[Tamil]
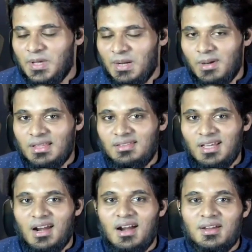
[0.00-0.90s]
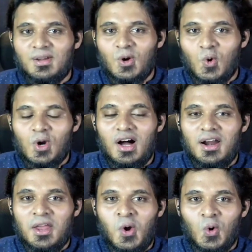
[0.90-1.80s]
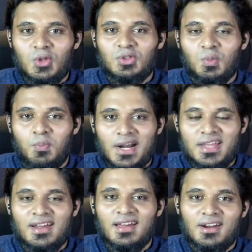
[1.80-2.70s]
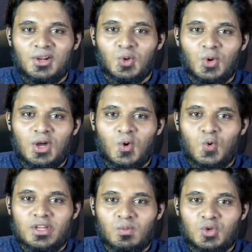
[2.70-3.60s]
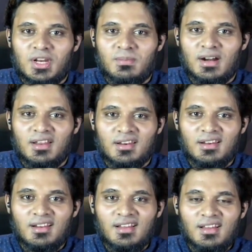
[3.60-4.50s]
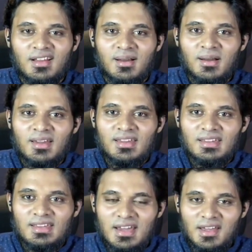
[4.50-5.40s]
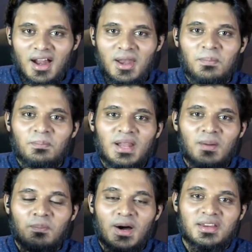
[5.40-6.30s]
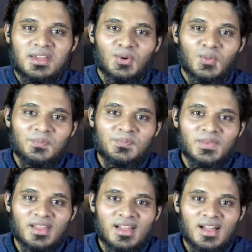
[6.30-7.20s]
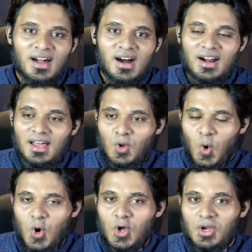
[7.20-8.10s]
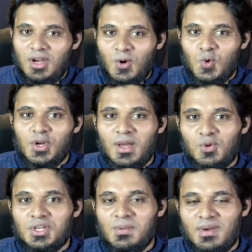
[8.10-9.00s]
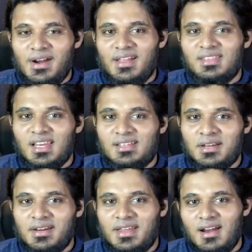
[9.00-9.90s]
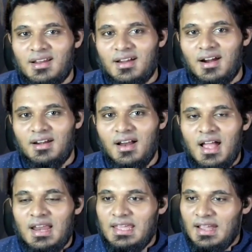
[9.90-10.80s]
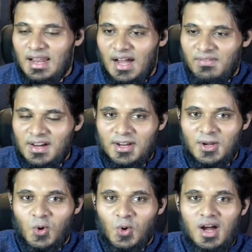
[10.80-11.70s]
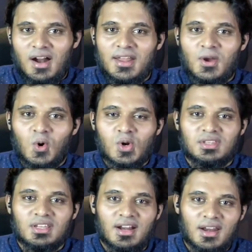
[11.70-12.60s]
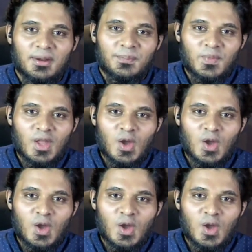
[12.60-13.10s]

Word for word: பிற மதத்தார்களுக்கு குரானை கொடுத்து படியுங்கள் என்று சொல்லக்கூடிய முஸ்லிம்களில் ஏராளம் நாம் பார்க்கிறோம் ஆனால் கொடுக்கக்கூடிய முஸ்லிம்களிடத்திலே சென்று கேளுங்கள் நீங்கள் அவருக்கு குரானை கொடுத்தீர்களே